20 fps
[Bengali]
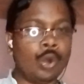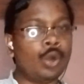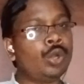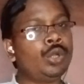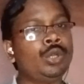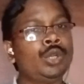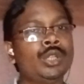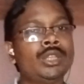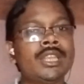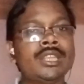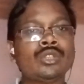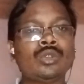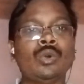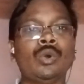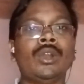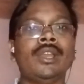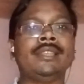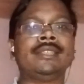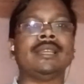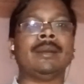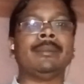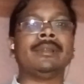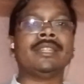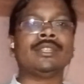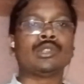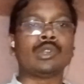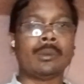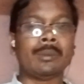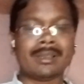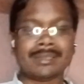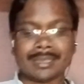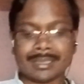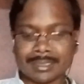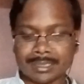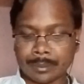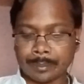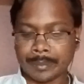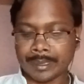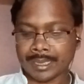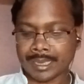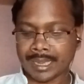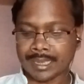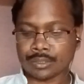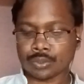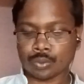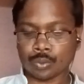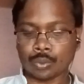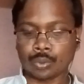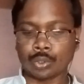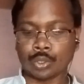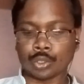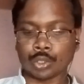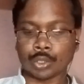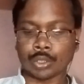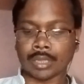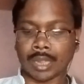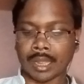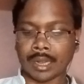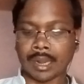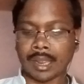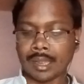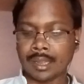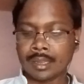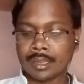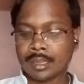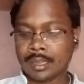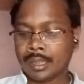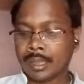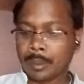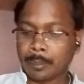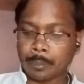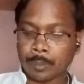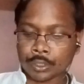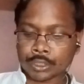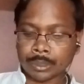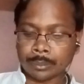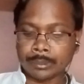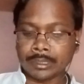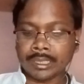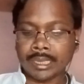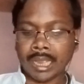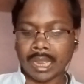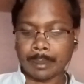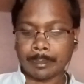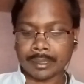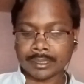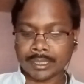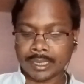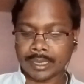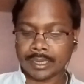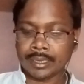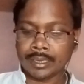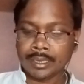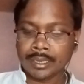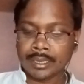অন্য দেশেও হয়েছে আমাদের সমাজের যে বিকাশ উন্নত ধারা প্রথম দিকে আমাদের